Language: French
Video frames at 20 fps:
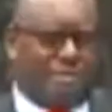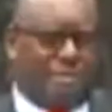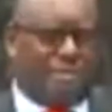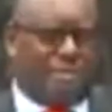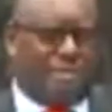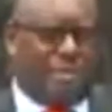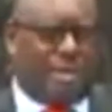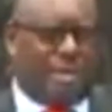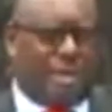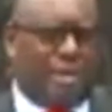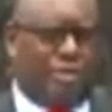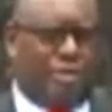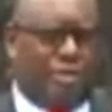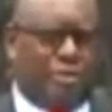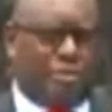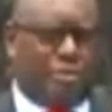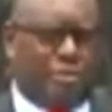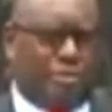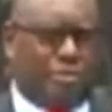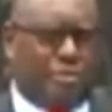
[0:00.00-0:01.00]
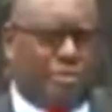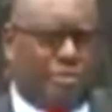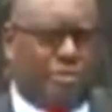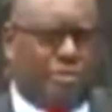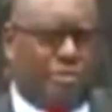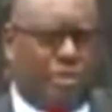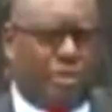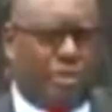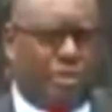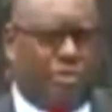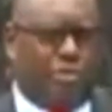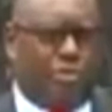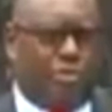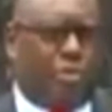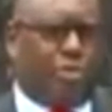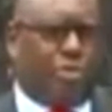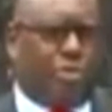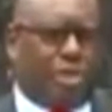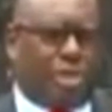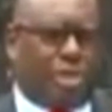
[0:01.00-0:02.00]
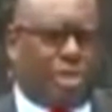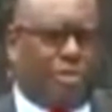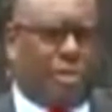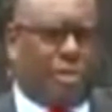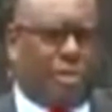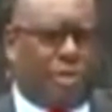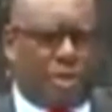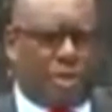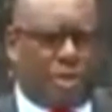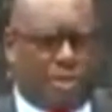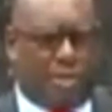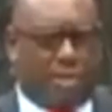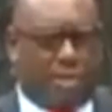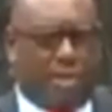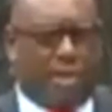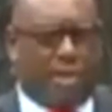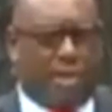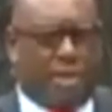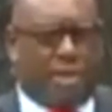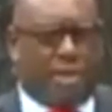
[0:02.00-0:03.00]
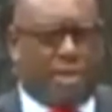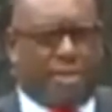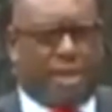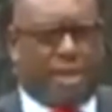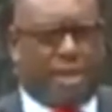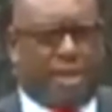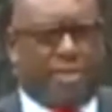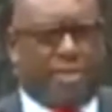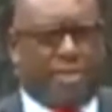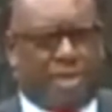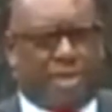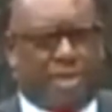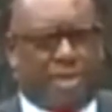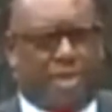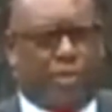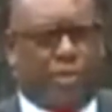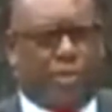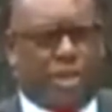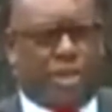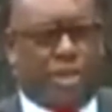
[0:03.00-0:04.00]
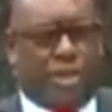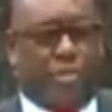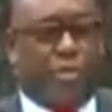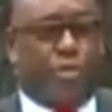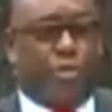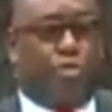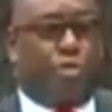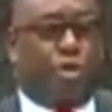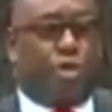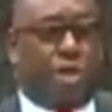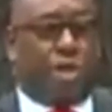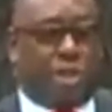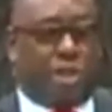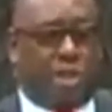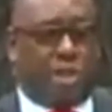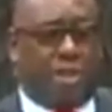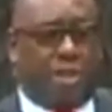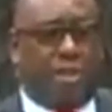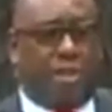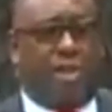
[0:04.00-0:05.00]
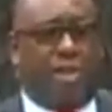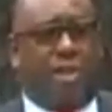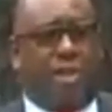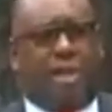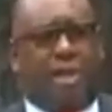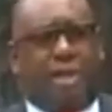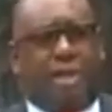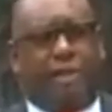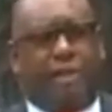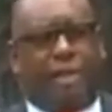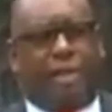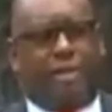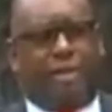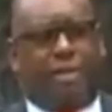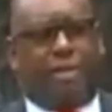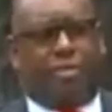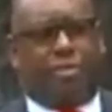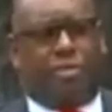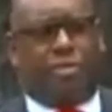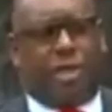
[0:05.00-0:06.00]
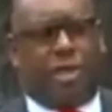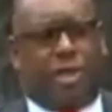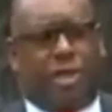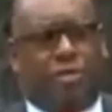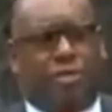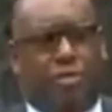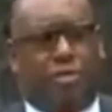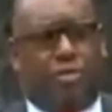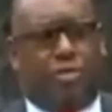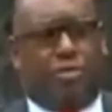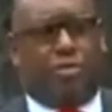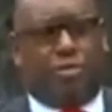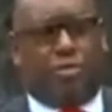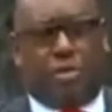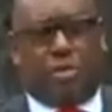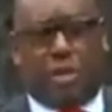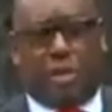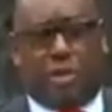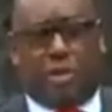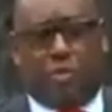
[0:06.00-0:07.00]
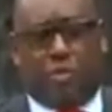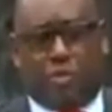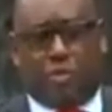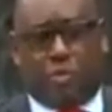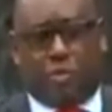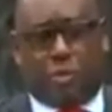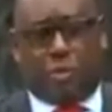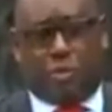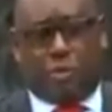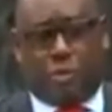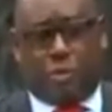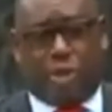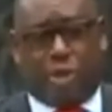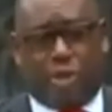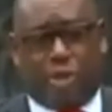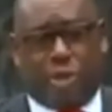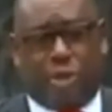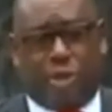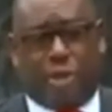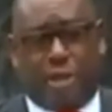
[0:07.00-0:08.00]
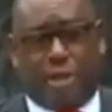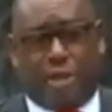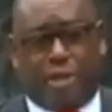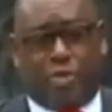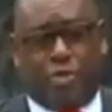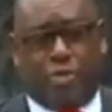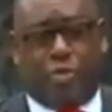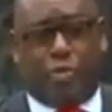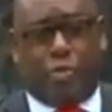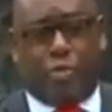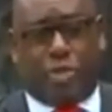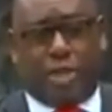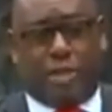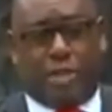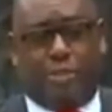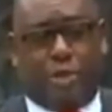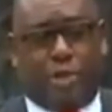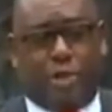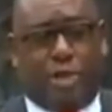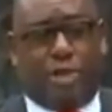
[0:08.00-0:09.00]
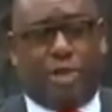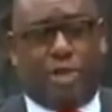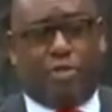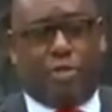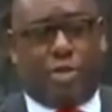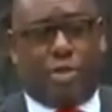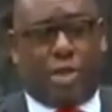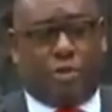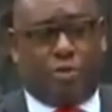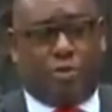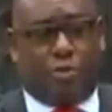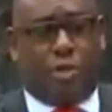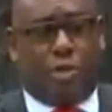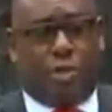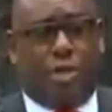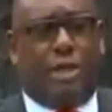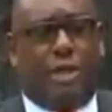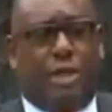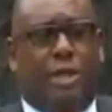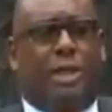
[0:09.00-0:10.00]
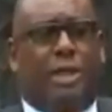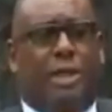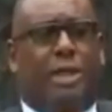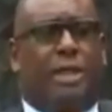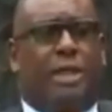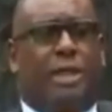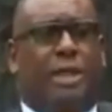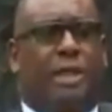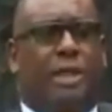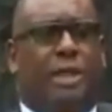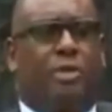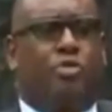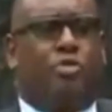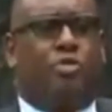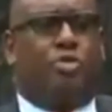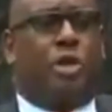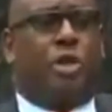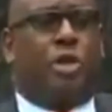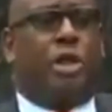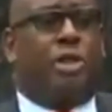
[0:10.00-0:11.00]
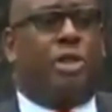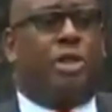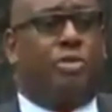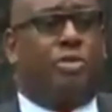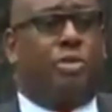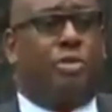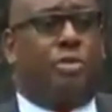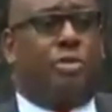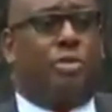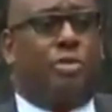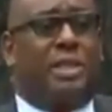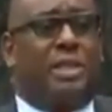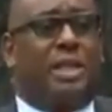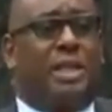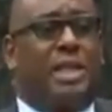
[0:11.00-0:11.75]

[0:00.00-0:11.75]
réunions pour une présence par mois. Mais la présence camerounaise est un peu surchargée avec euh, toutes ces réunions sur des sujets, des questions aussi importantes les unes que les autres. Et euh, nous aurons des réunions très